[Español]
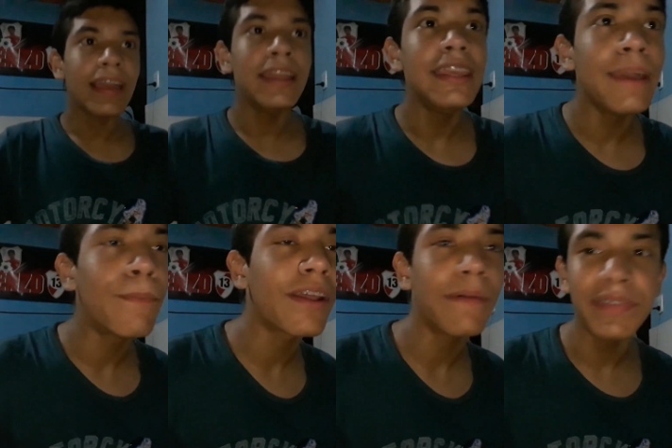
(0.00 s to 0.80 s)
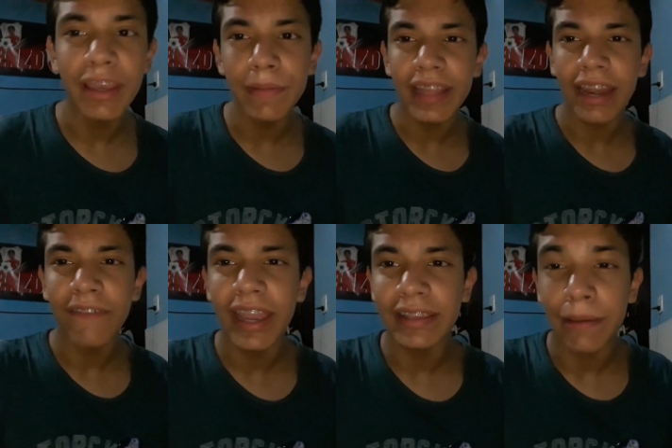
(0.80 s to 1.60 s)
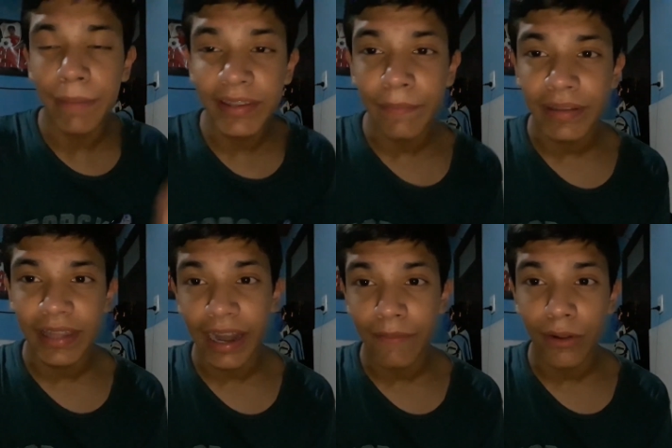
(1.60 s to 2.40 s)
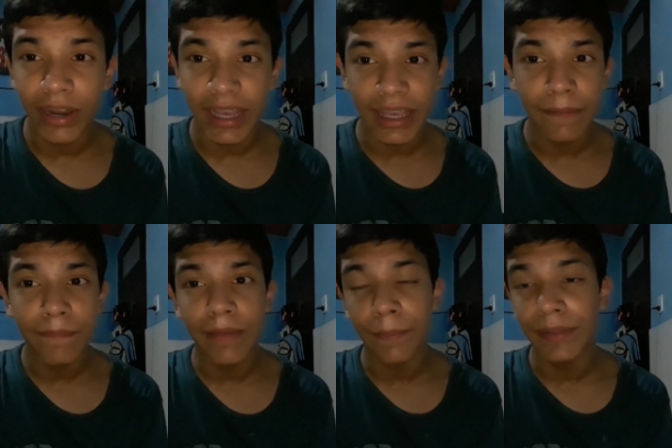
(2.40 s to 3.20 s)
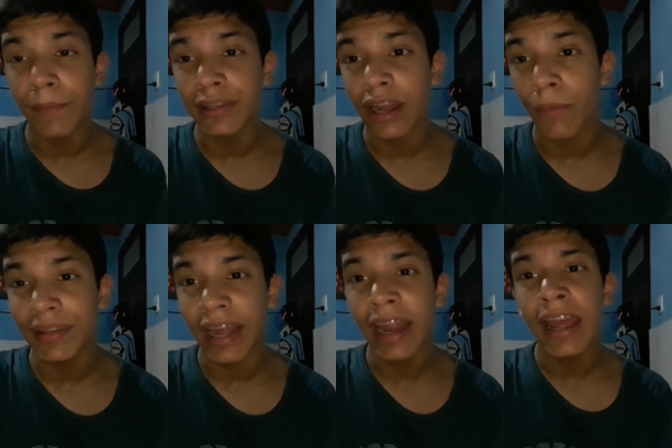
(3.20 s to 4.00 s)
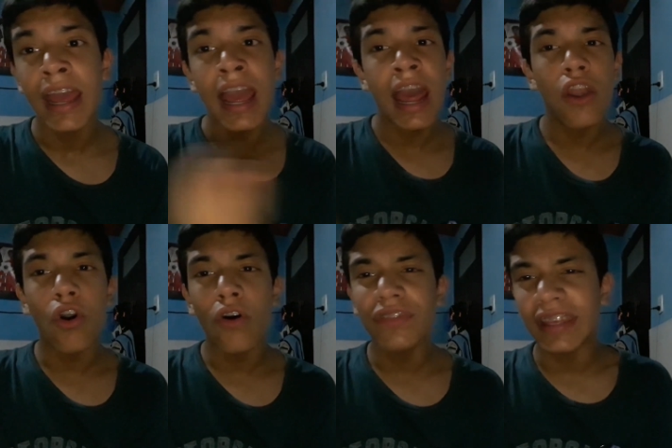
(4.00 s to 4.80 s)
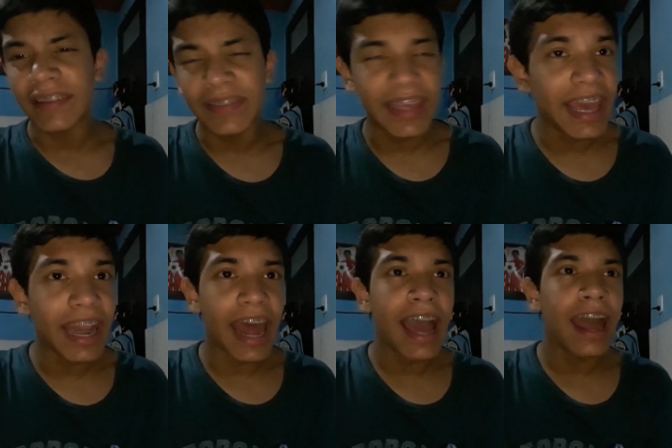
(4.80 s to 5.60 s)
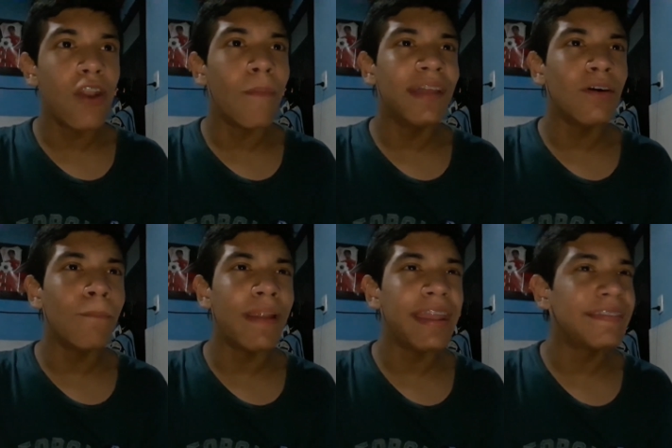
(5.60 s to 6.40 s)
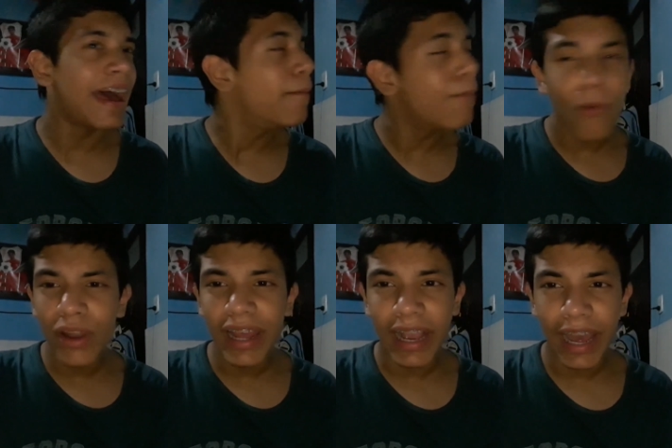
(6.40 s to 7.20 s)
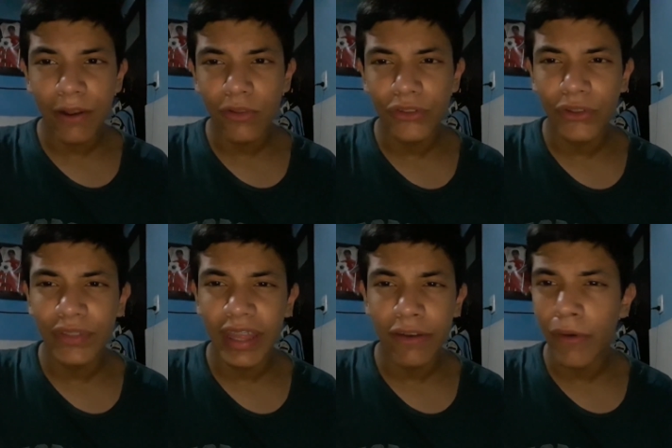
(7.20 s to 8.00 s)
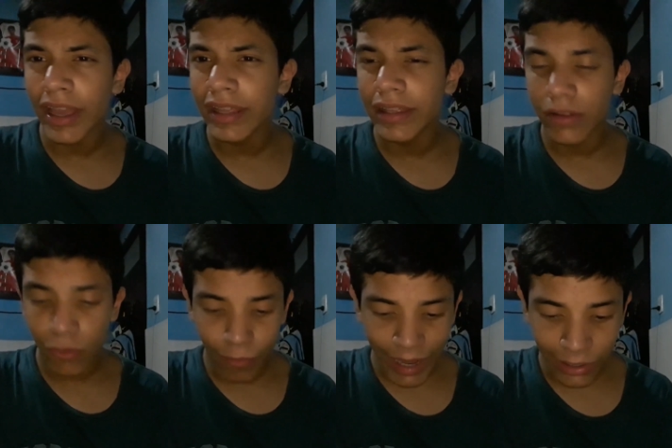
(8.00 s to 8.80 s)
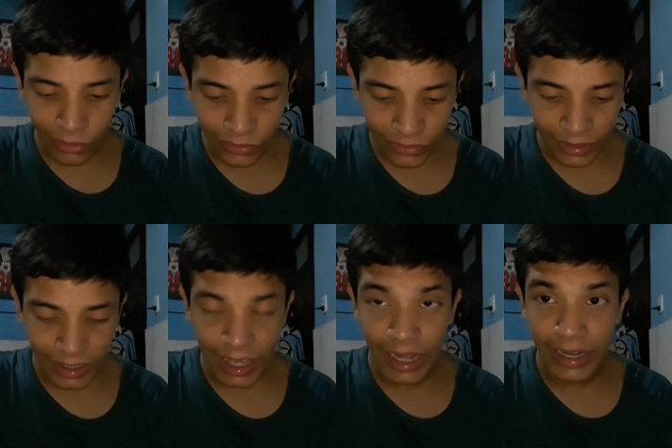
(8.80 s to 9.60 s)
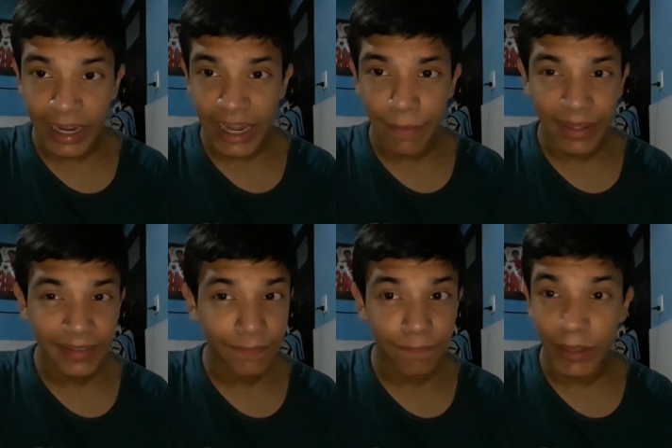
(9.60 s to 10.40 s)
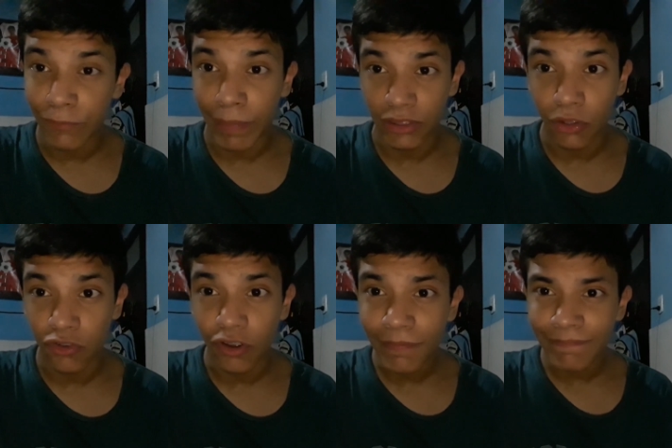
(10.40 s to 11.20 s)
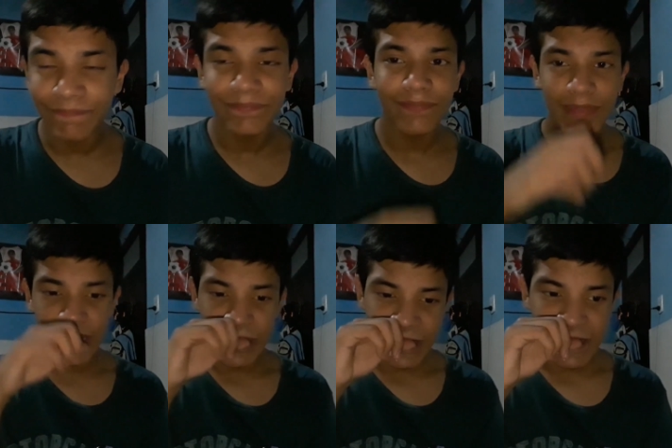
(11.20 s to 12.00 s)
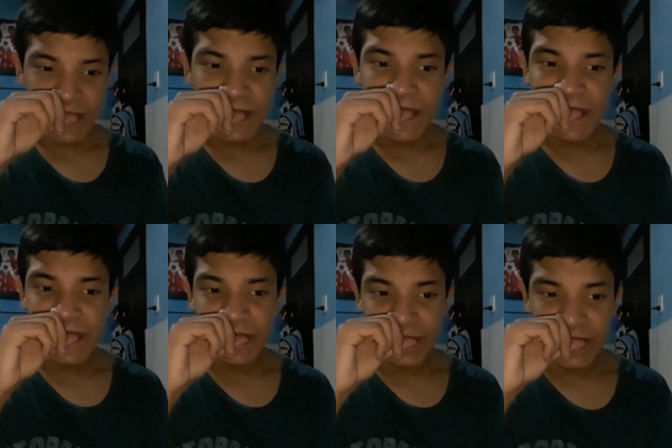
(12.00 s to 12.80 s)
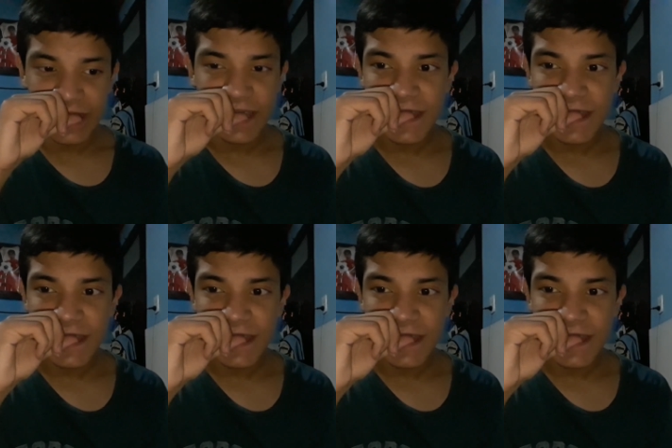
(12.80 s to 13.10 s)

Y es porque básicamente el rey Vegeta en vez de matar a Broly aquí, en vez de matarlo a matar, lo destierra, lo manda a un planeta muy lejano donde no hay humanos y el clima es espantoso. Y en fin.